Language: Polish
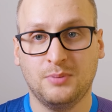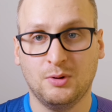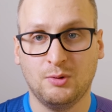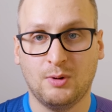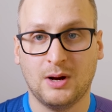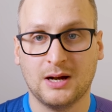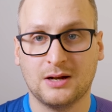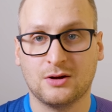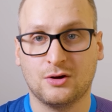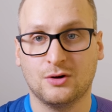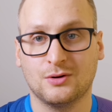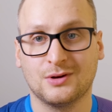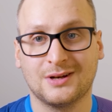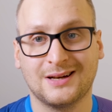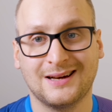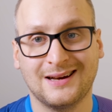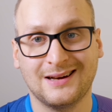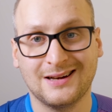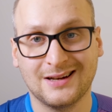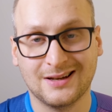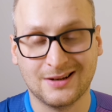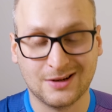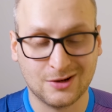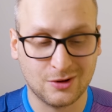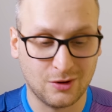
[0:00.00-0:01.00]
była
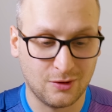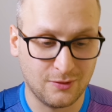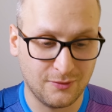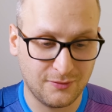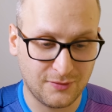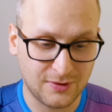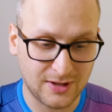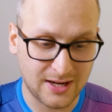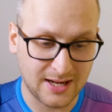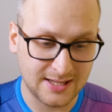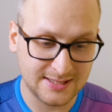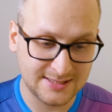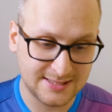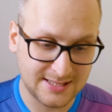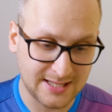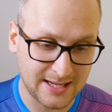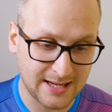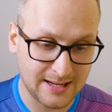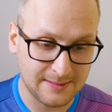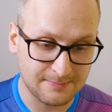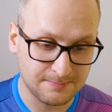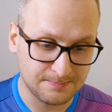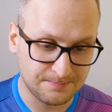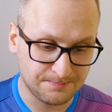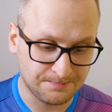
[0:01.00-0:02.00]

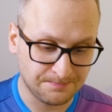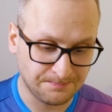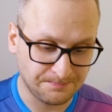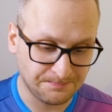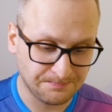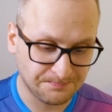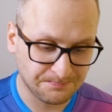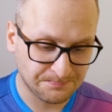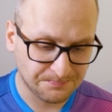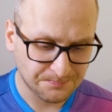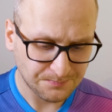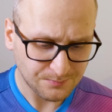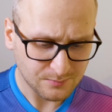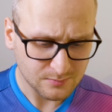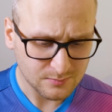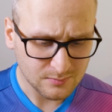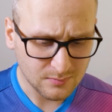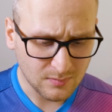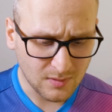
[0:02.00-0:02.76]
konferencja mm,